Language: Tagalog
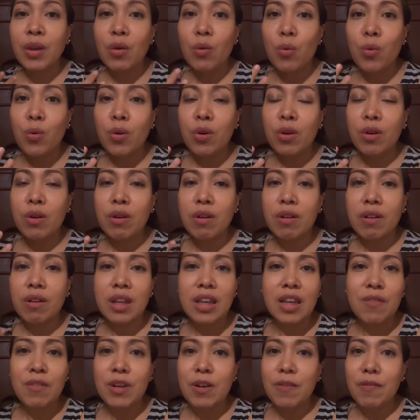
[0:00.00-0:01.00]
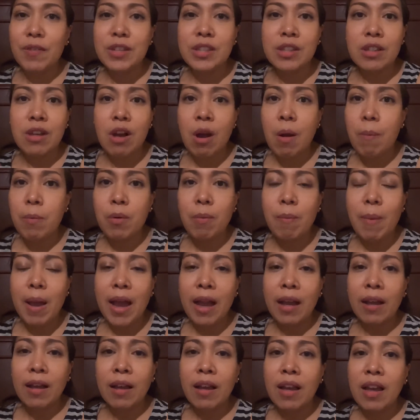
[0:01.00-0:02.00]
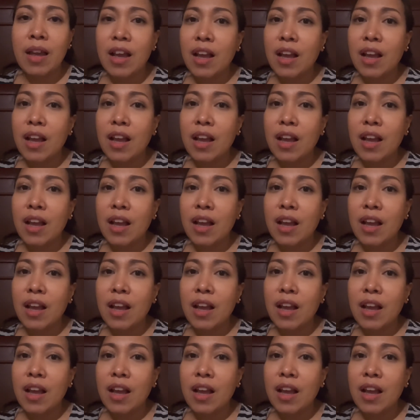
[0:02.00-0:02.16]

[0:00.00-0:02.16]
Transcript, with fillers: or even if it's upper back,